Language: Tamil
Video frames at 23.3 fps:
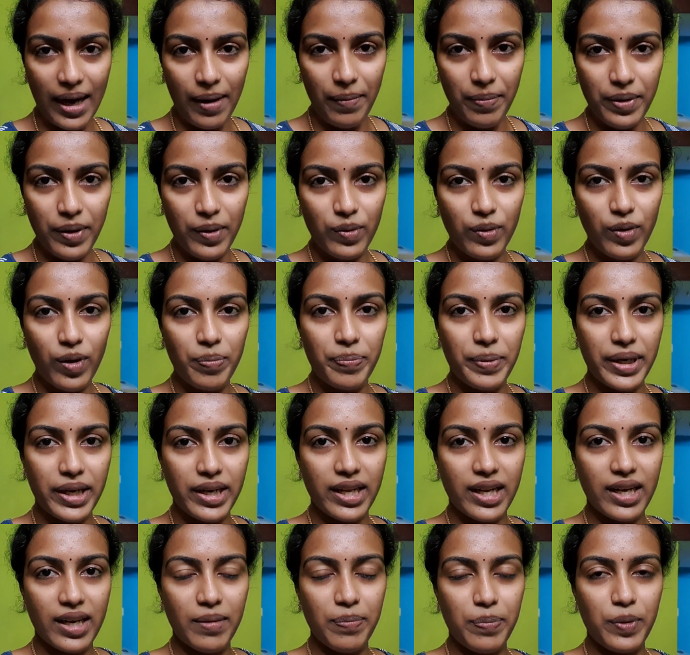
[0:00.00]
ஆப் டவுன்லோட்
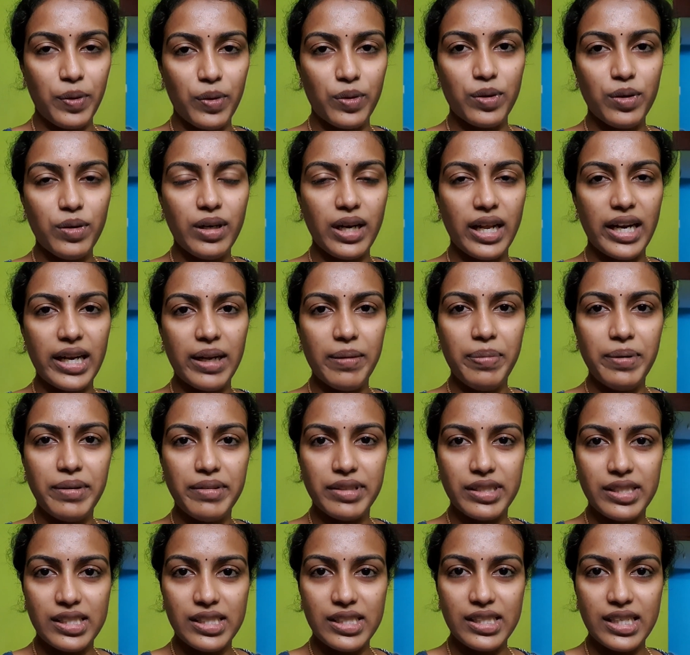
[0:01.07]
பண்ணிங்கன்னா போதும் நிறைய பேர்
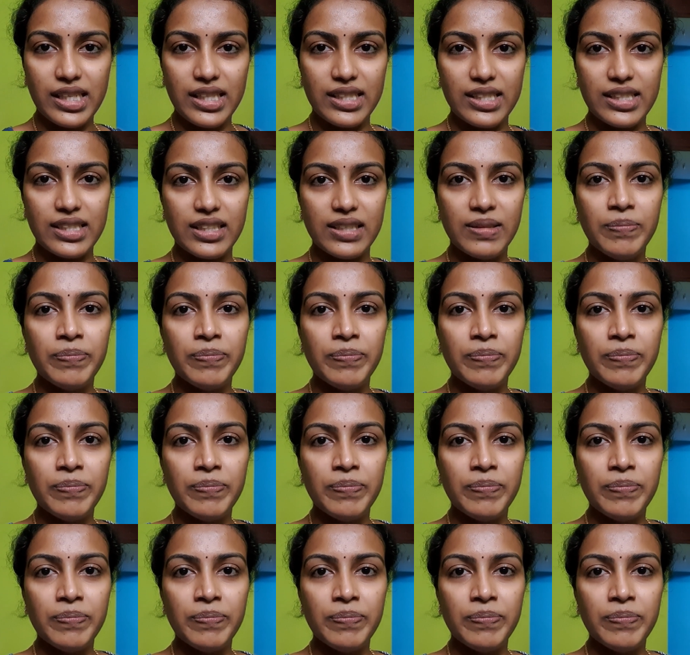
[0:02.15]
வந்துட்டு அது